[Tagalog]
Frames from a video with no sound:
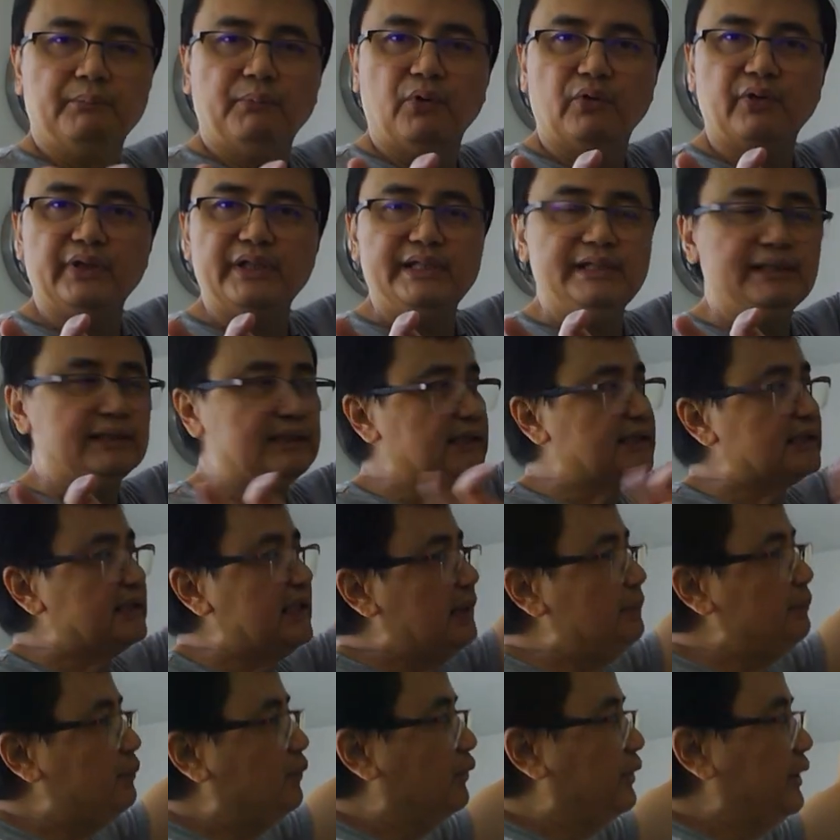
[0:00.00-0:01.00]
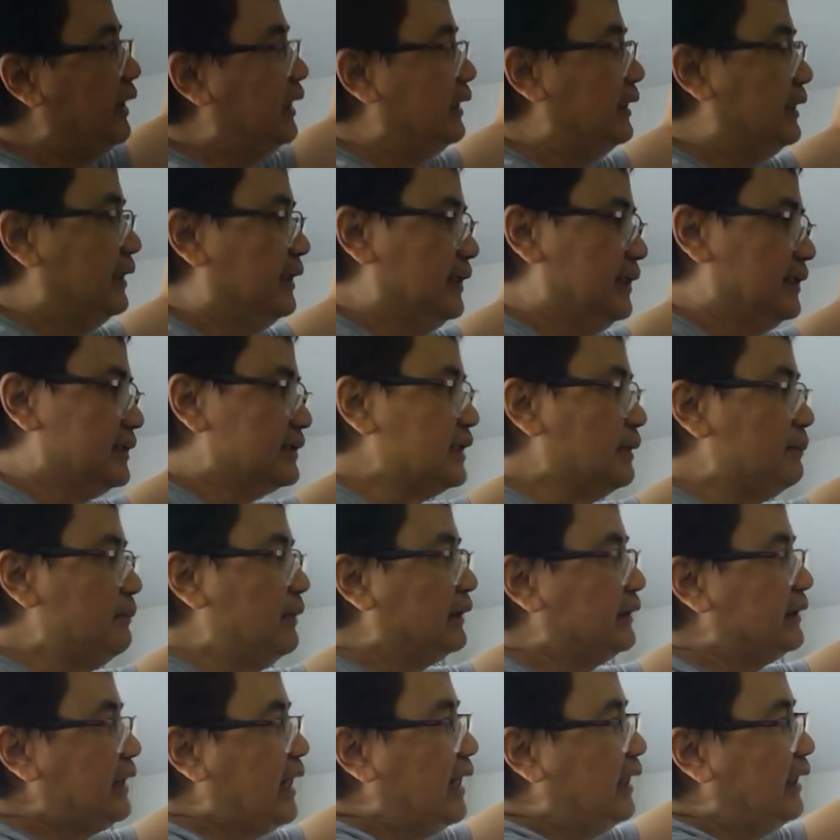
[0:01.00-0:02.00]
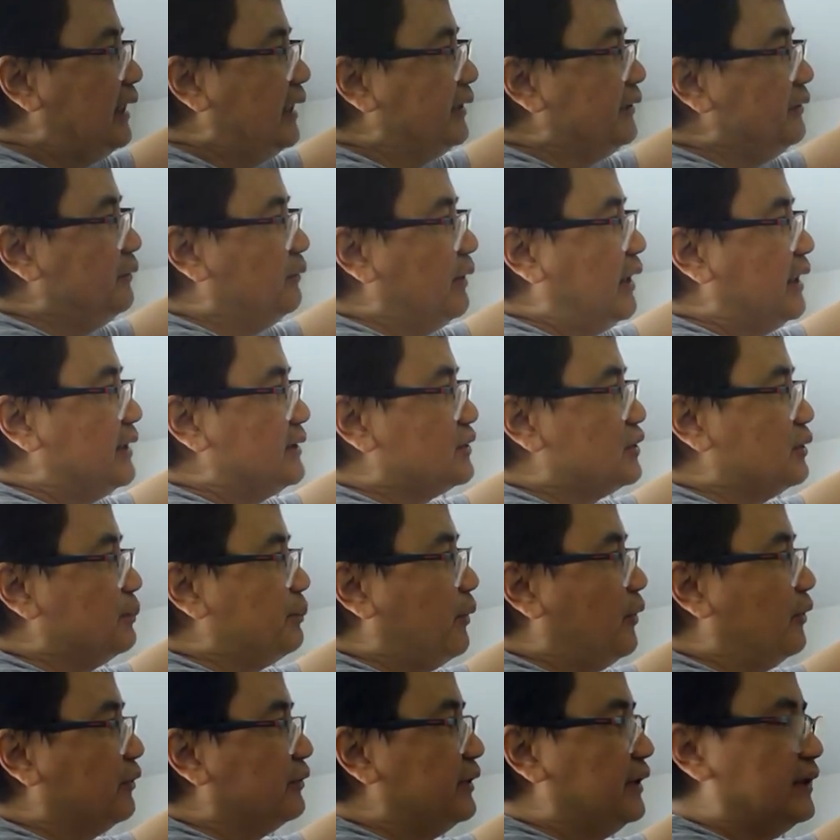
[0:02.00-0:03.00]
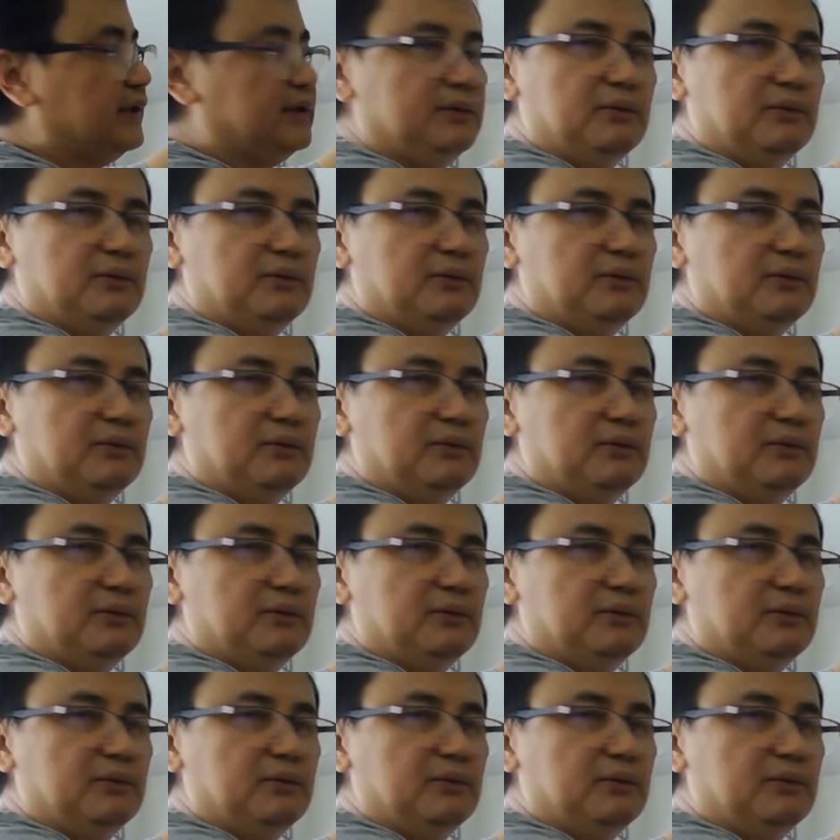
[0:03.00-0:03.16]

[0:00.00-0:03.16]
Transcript: 4 inches lang po yan. Samantalang yung unsupported